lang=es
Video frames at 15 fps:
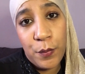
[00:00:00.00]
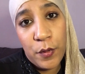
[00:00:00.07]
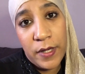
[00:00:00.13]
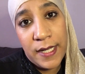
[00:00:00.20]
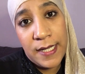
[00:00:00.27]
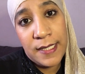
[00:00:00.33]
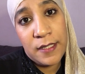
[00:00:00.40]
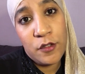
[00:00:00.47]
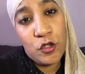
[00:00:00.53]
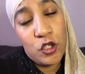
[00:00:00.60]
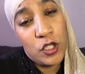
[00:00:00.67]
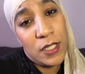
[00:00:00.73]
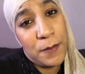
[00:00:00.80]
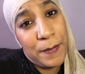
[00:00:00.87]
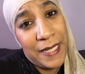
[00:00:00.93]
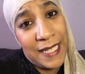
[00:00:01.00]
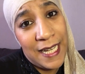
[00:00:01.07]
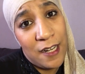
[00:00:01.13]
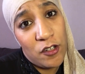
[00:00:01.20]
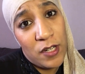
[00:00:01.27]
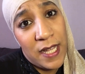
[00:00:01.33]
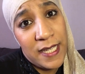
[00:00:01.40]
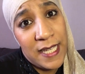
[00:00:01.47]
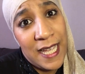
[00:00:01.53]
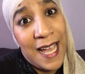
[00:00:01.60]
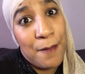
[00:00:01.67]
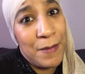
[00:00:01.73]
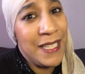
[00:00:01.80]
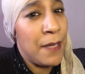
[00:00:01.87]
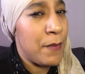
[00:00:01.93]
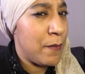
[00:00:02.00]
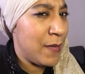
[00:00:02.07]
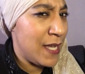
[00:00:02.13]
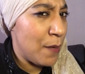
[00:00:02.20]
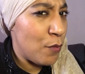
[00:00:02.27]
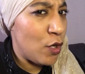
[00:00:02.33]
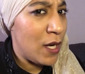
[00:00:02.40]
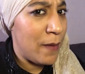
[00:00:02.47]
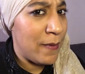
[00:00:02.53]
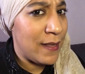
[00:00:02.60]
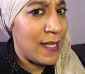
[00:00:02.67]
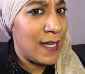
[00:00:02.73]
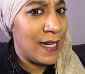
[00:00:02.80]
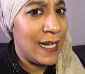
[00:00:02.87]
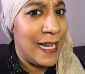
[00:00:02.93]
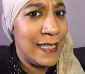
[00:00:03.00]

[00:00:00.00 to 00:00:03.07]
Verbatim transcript: Pues nos explicaron allí, a mí también me llamó la verdad